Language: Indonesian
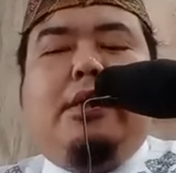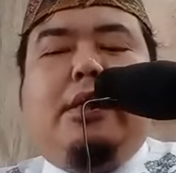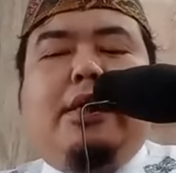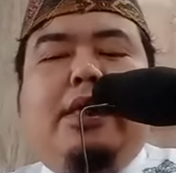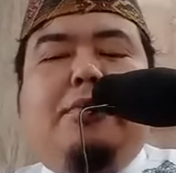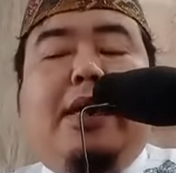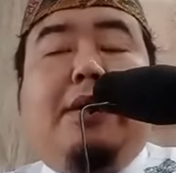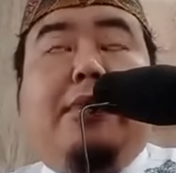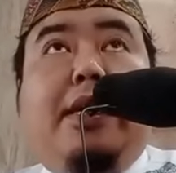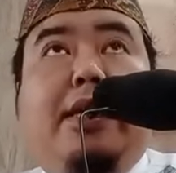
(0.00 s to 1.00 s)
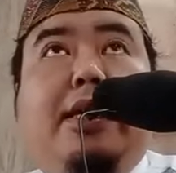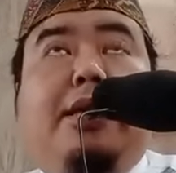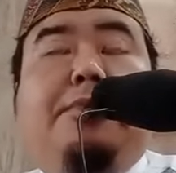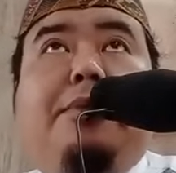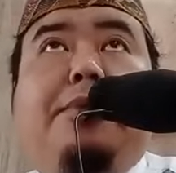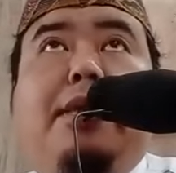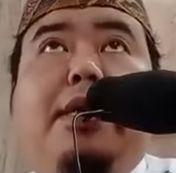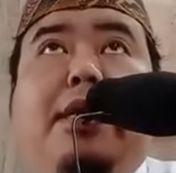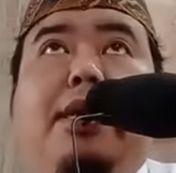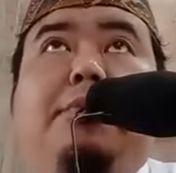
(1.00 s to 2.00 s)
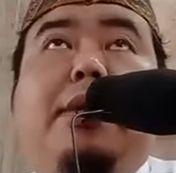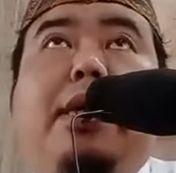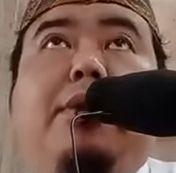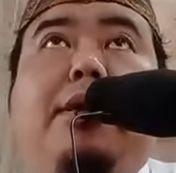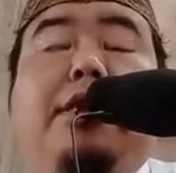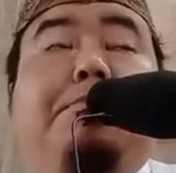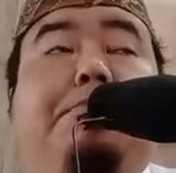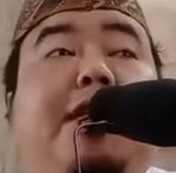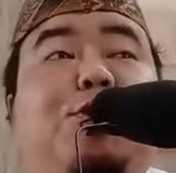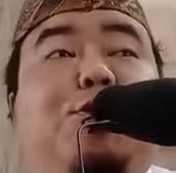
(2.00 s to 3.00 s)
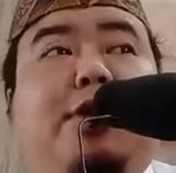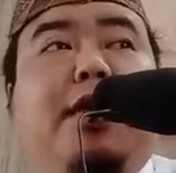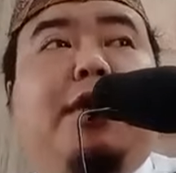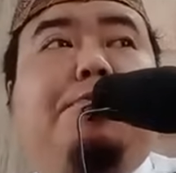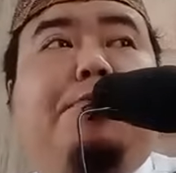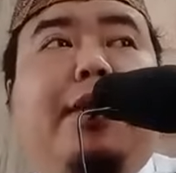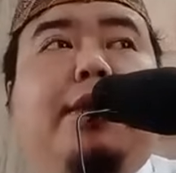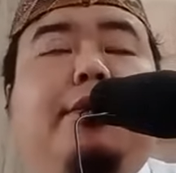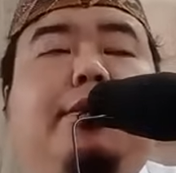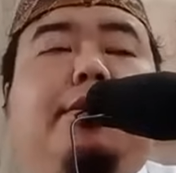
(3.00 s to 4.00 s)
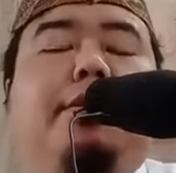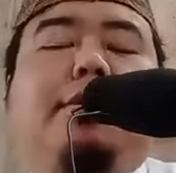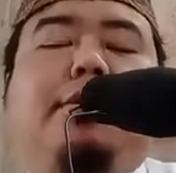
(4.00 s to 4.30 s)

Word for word: dan di malam hari apabila melewati pasukan perang